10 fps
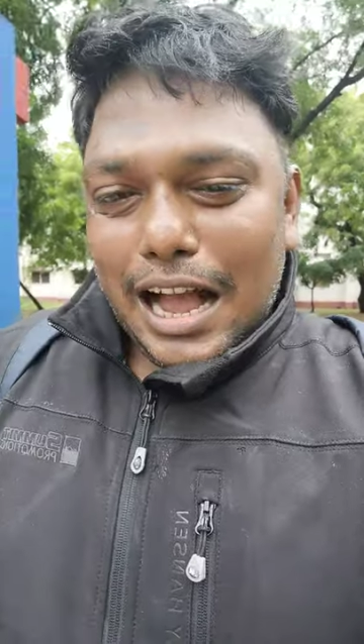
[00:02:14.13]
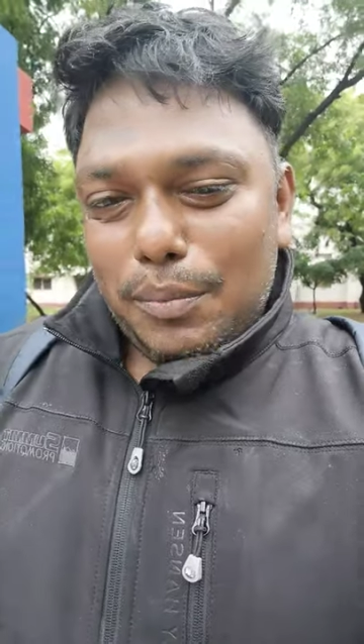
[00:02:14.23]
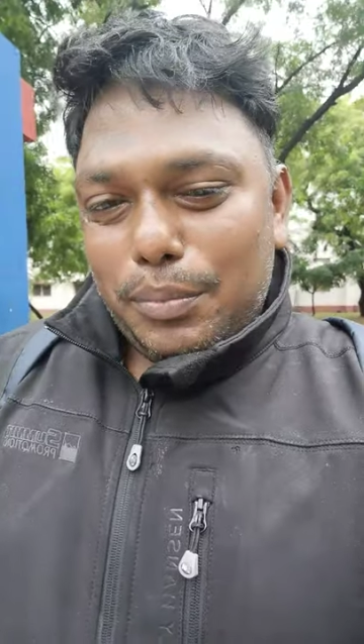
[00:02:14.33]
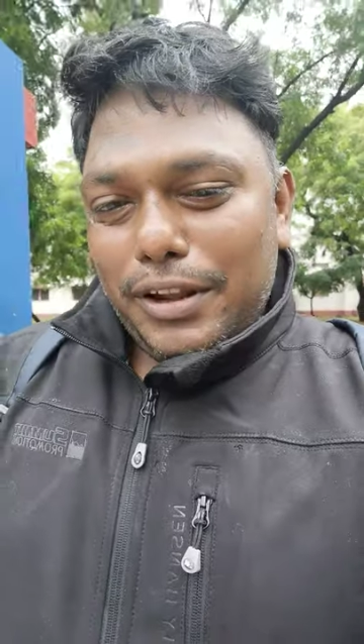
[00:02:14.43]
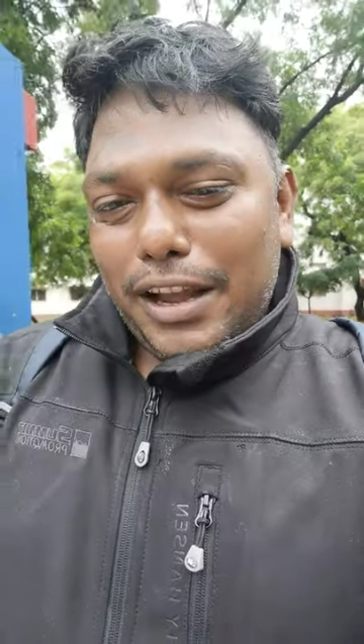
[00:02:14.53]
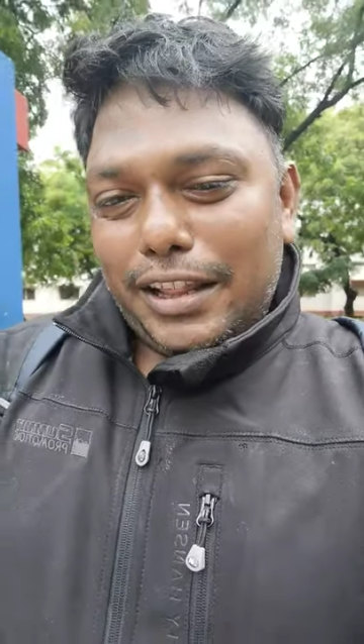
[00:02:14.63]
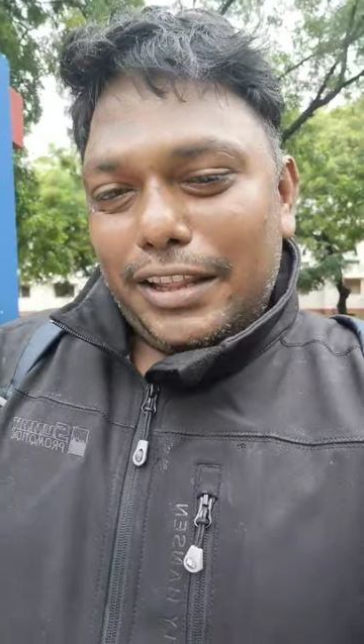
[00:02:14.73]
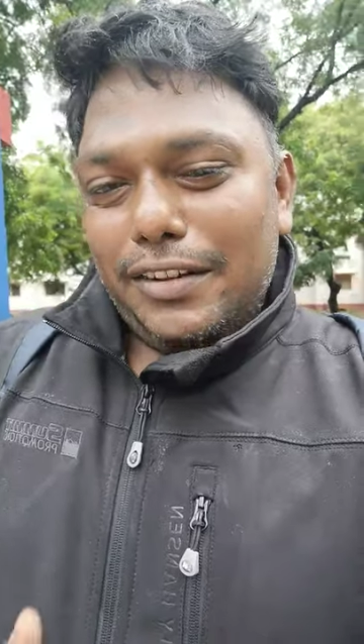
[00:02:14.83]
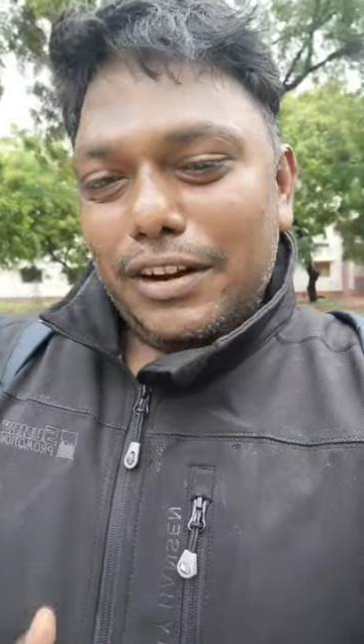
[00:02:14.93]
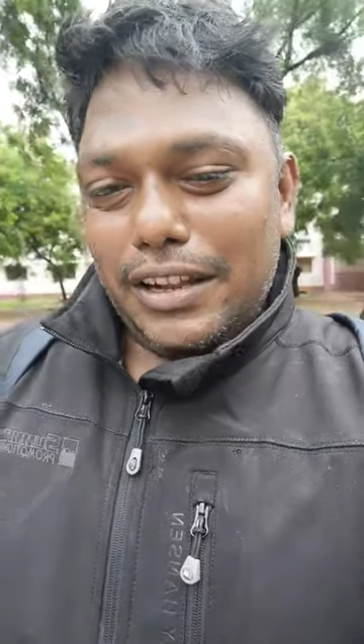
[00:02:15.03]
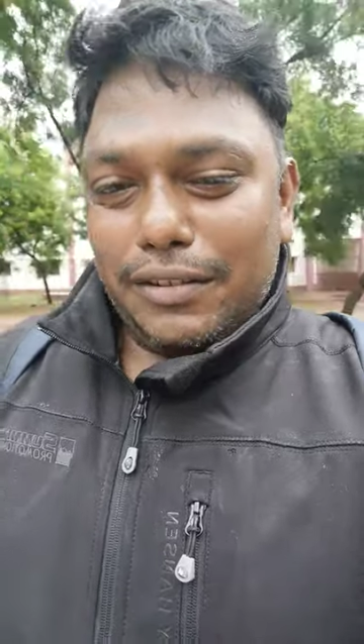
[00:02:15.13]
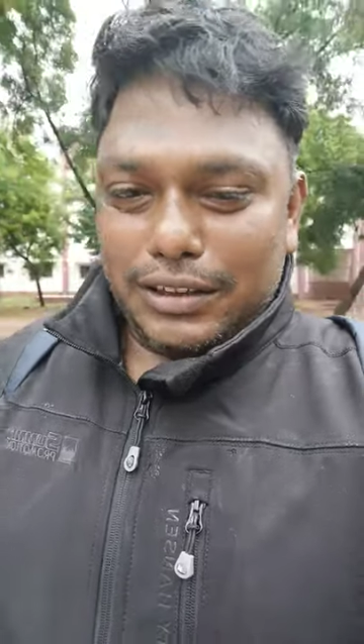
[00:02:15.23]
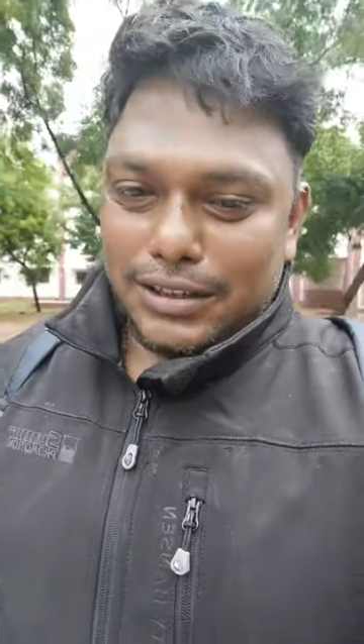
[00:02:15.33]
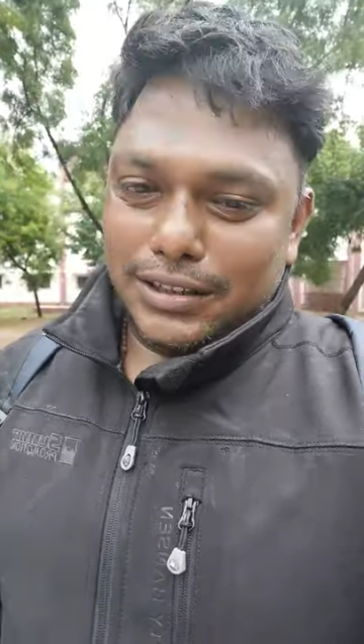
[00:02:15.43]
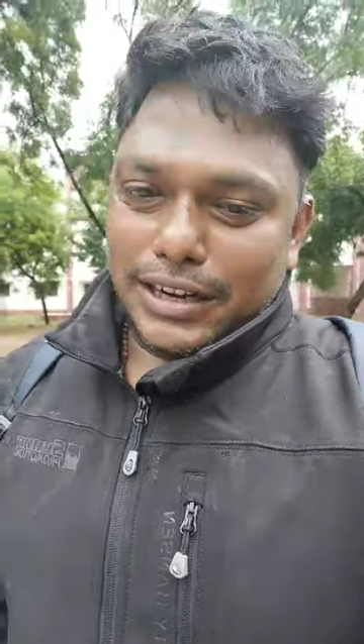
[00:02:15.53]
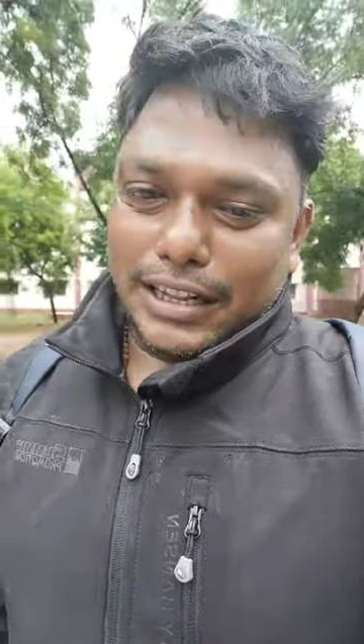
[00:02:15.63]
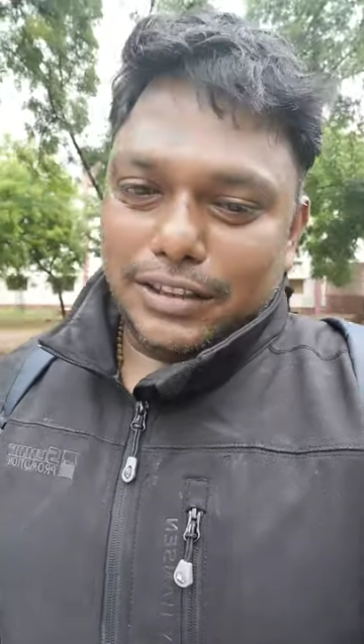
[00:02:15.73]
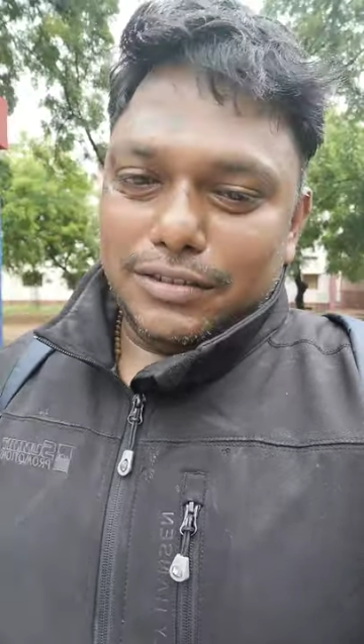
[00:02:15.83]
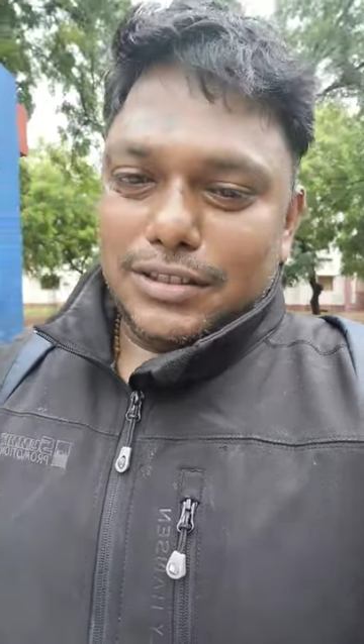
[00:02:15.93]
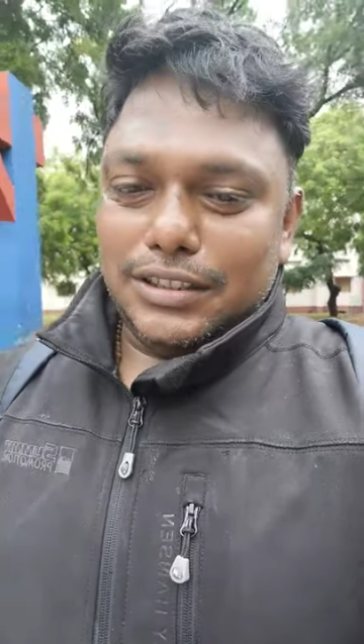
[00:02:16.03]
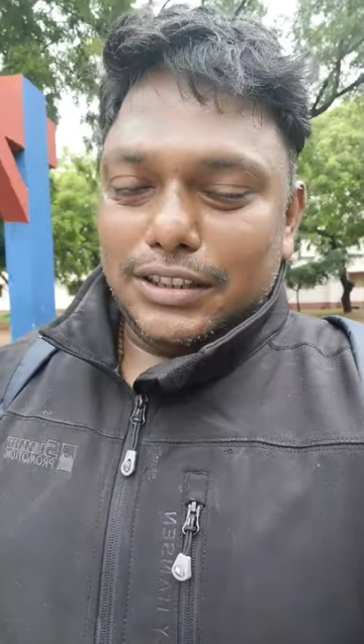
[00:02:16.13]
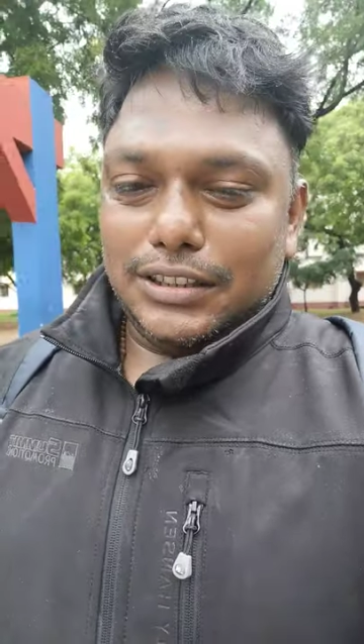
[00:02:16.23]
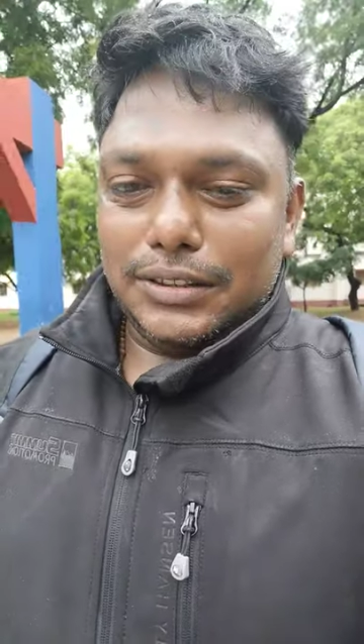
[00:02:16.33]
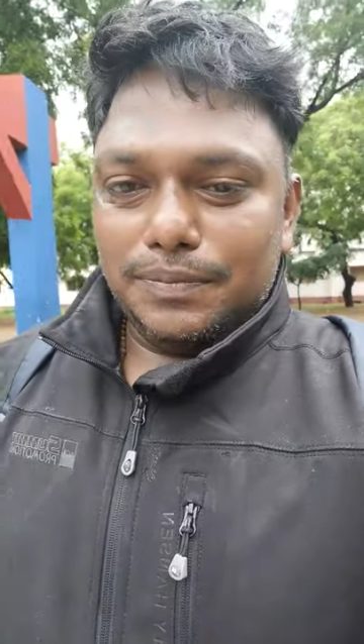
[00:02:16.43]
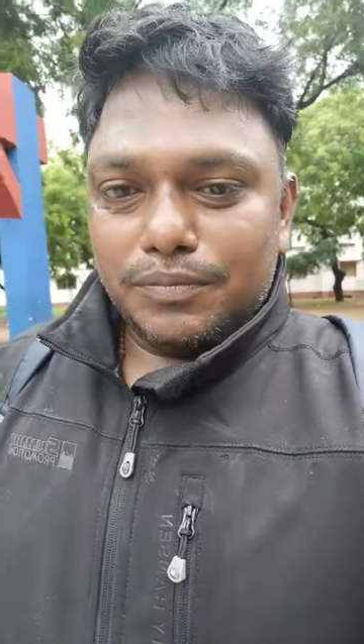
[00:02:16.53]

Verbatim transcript: அப்படியே அதே வெளியே வர கிடத்தி வச்சுருந்துருக்கு